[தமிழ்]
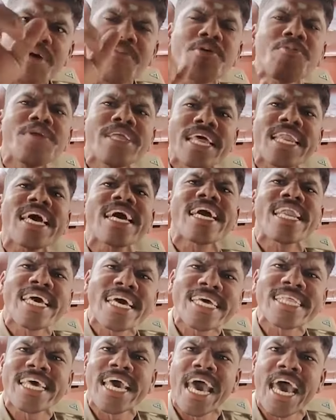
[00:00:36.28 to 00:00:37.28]
விளக்கம்
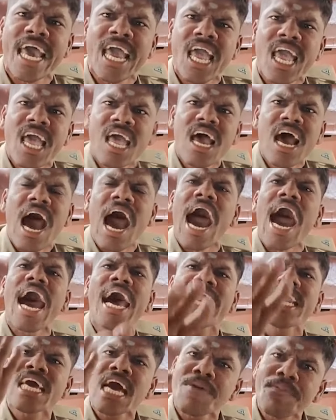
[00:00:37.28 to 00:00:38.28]
அளிக்கப்பட்டது இதன்
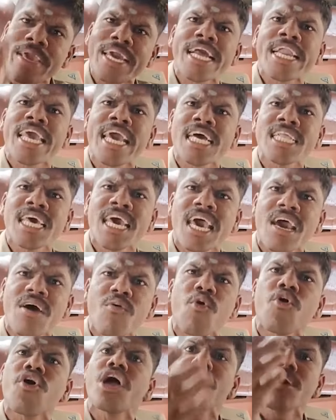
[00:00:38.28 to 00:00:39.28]
எதிரொலியாகவே
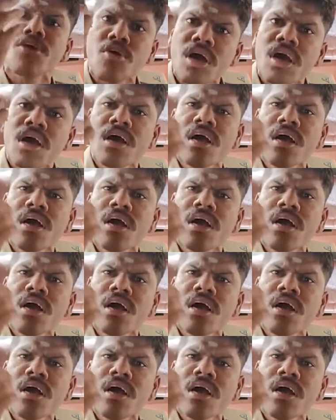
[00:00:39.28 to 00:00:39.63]
தாம்பரத்தில்